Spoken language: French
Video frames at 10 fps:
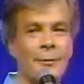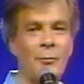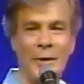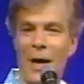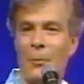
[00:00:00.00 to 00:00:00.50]
Mais
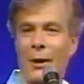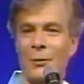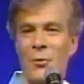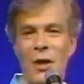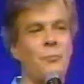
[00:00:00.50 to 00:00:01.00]
t'apprends.
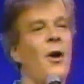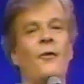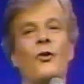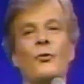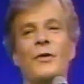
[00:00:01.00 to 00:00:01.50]
Me laisse pas
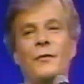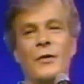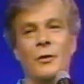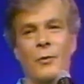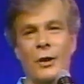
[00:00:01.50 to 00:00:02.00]
avoir aussi
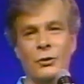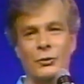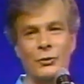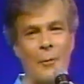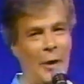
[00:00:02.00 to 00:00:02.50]
facilement. Je
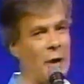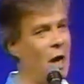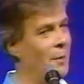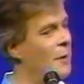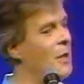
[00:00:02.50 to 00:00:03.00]
l'apprends quand
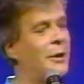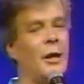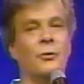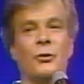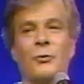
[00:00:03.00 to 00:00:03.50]
même, la canne,
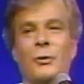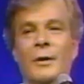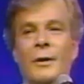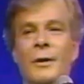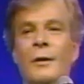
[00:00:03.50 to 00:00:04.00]
aujourd'hui.
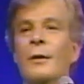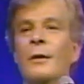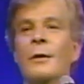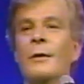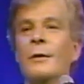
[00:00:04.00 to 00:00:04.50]

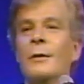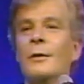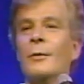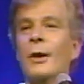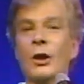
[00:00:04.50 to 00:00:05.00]

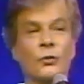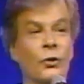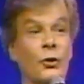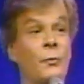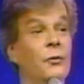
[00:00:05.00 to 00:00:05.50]
Et je vois
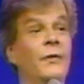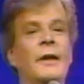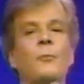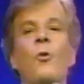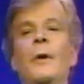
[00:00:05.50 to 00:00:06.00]
juste plus vite avec
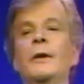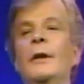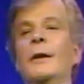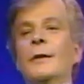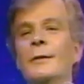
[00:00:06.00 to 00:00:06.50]
mon panier.